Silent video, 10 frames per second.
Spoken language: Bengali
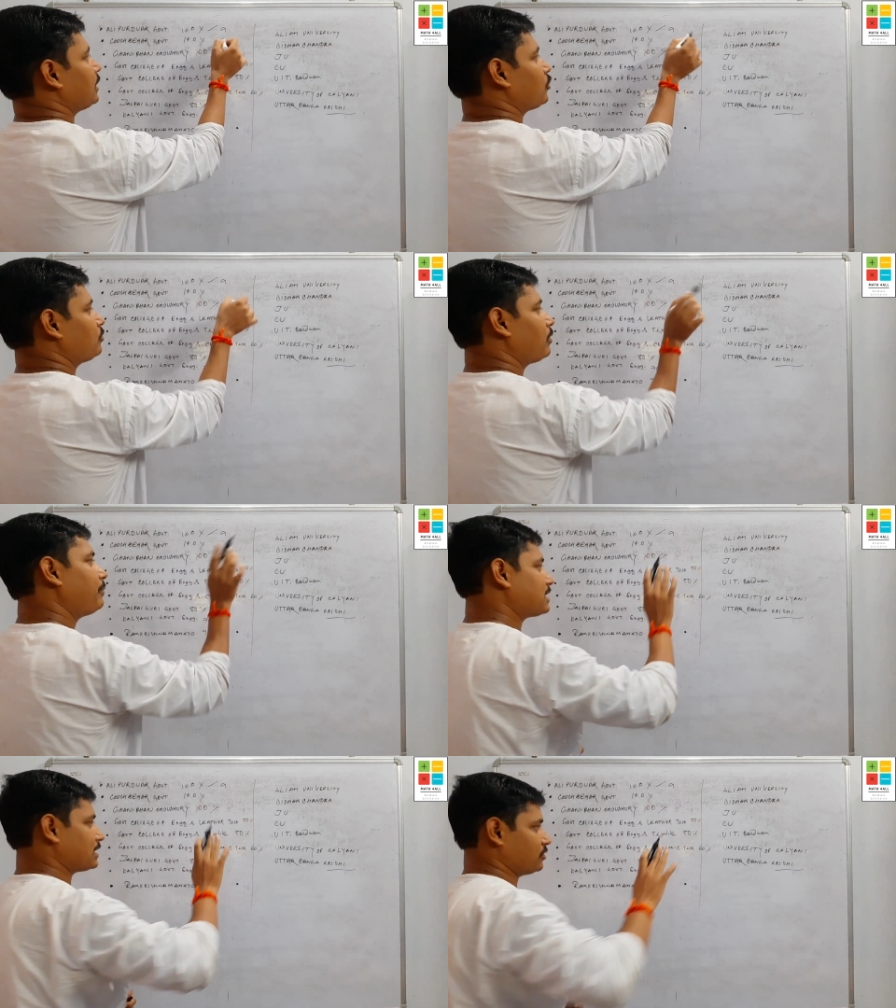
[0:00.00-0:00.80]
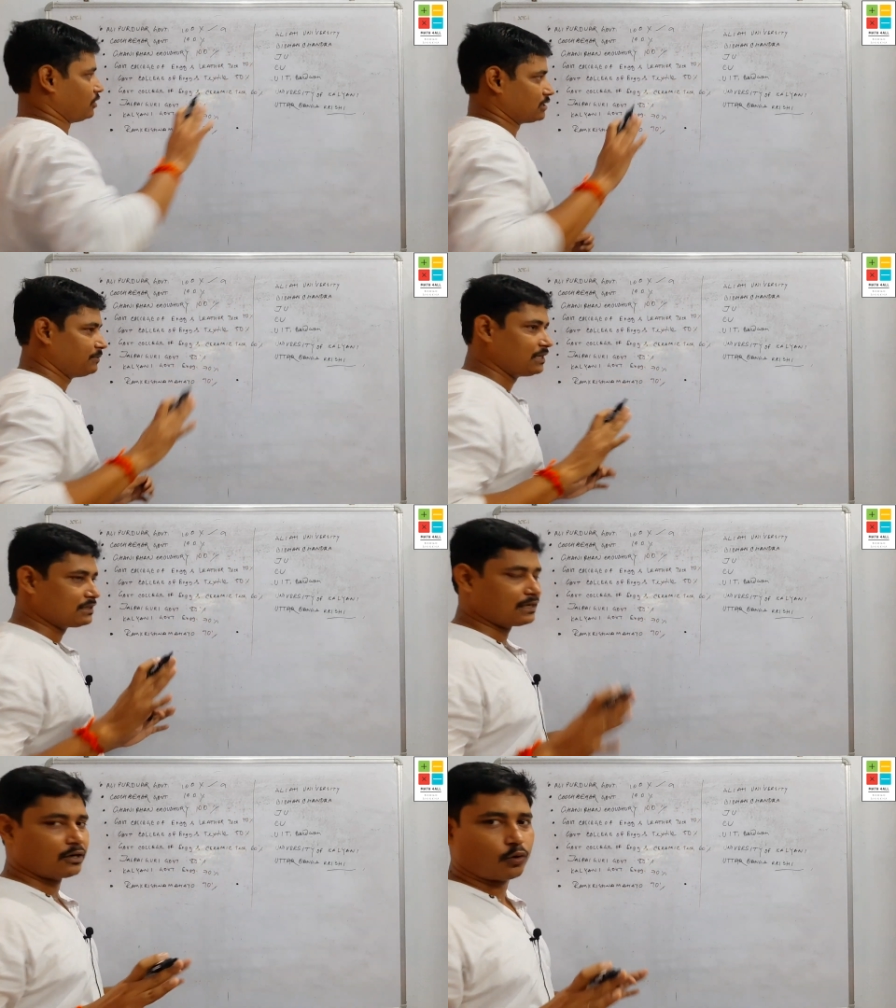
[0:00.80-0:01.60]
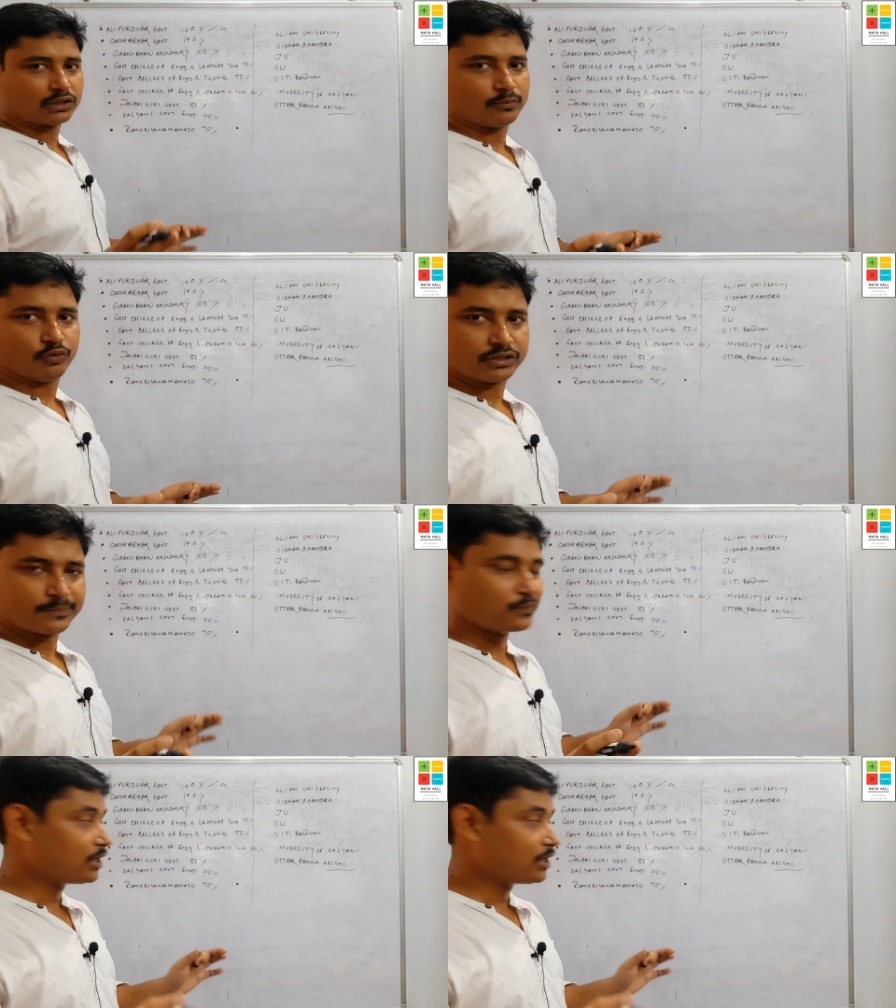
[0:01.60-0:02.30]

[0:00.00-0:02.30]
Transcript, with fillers: এরকমভাবে সাজানো আছে আমি জাস্ট একটা কথা বলছি